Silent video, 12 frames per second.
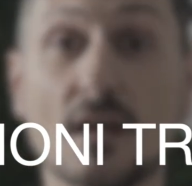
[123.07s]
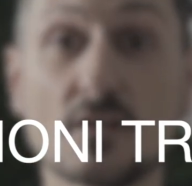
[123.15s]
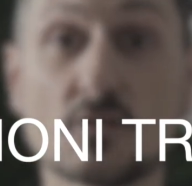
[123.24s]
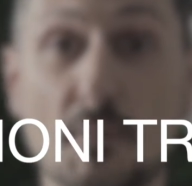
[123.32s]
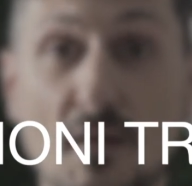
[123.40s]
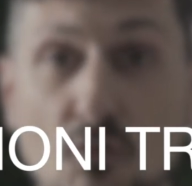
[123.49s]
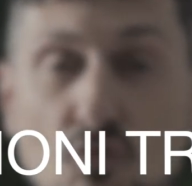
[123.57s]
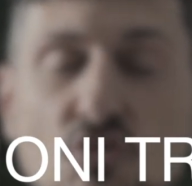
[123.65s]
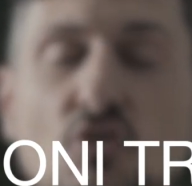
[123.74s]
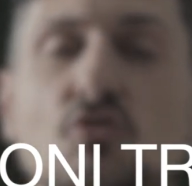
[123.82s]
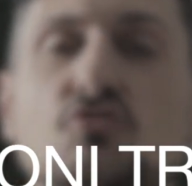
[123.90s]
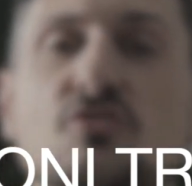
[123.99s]
Spesso ci
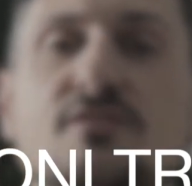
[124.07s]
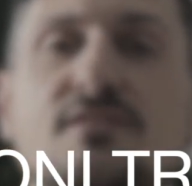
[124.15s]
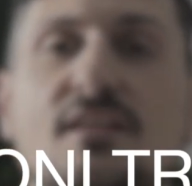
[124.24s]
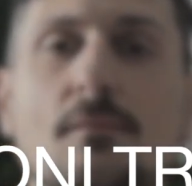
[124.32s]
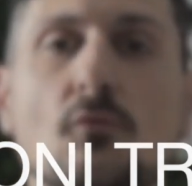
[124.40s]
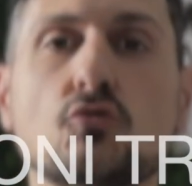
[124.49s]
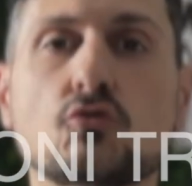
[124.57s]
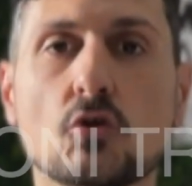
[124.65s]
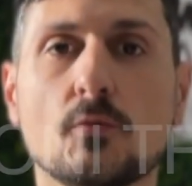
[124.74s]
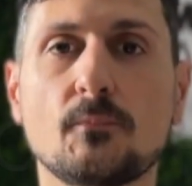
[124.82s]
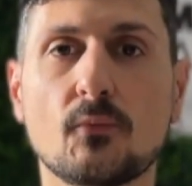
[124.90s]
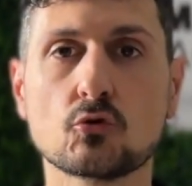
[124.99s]
concentriamo
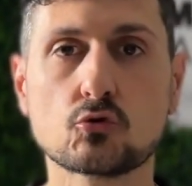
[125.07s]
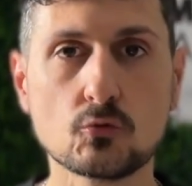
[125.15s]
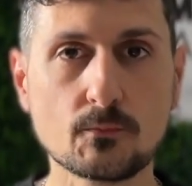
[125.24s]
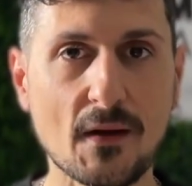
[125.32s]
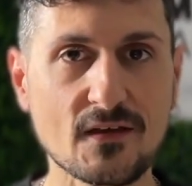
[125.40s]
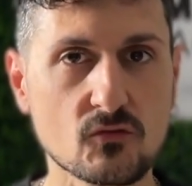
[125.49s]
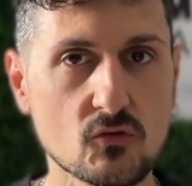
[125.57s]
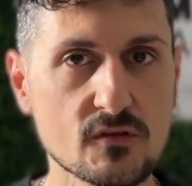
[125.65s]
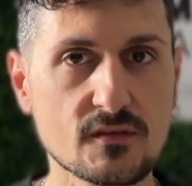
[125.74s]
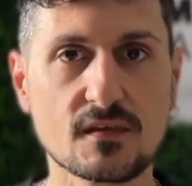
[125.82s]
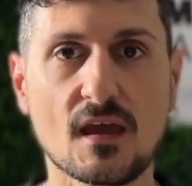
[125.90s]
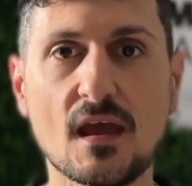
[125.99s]
troppo sul passo in
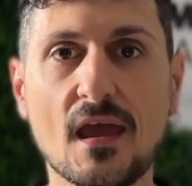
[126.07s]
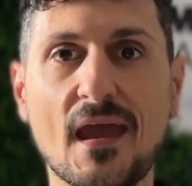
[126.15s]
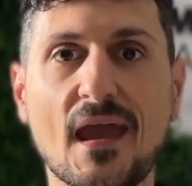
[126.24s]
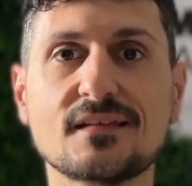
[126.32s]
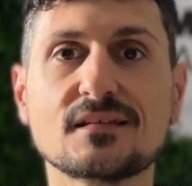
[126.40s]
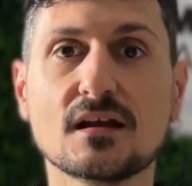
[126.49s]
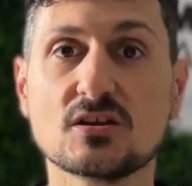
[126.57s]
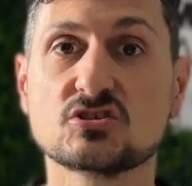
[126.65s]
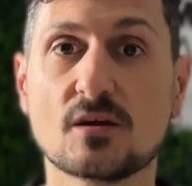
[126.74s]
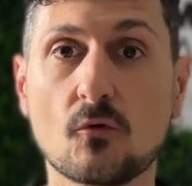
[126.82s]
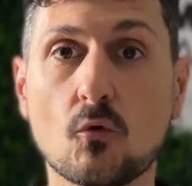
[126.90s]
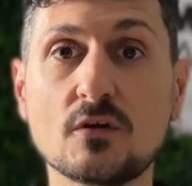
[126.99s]
sé e
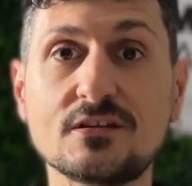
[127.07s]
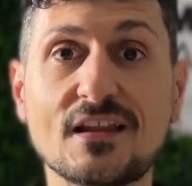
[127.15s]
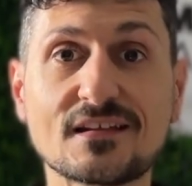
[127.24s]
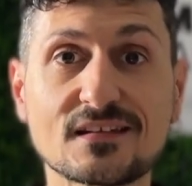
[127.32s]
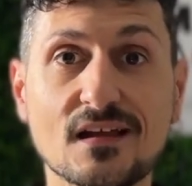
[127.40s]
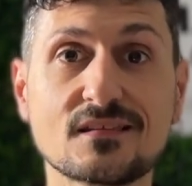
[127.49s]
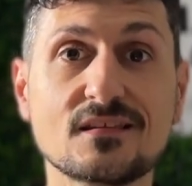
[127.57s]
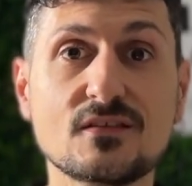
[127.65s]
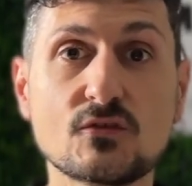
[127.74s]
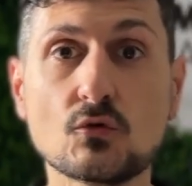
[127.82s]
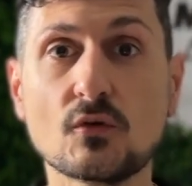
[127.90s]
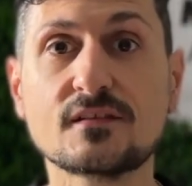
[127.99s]
tralasciamo quindi la
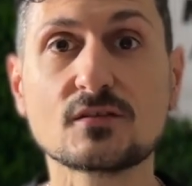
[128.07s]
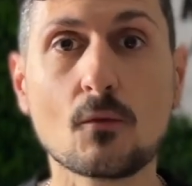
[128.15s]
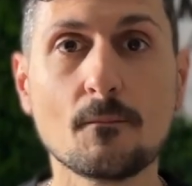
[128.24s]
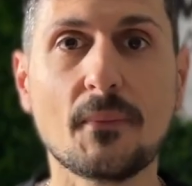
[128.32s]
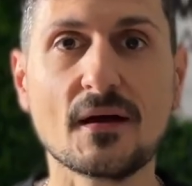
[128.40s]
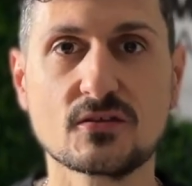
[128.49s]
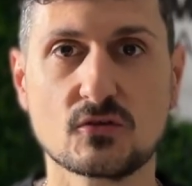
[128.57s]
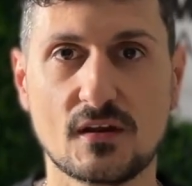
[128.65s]
transizione tra un passo e